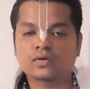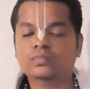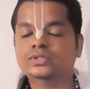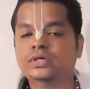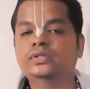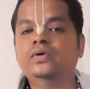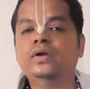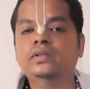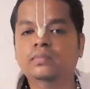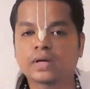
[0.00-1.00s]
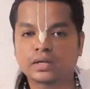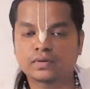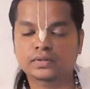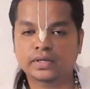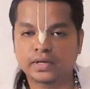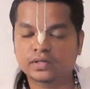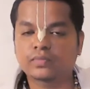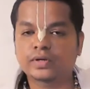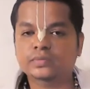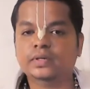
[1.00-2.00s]
ரொம்ப ஸ்ரத்தையோட இந்த பாகவத்தை கேட்க
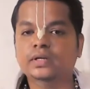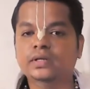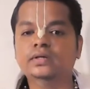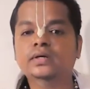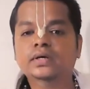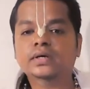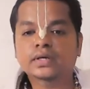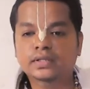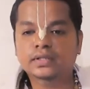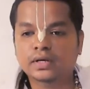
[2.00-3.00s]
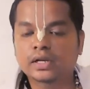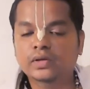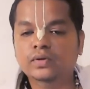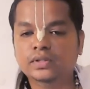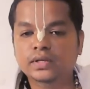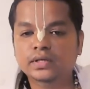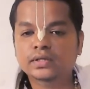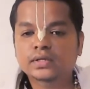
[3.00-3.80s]
முயற்சி பண்ணுங்க இந்த கலியுகத்துல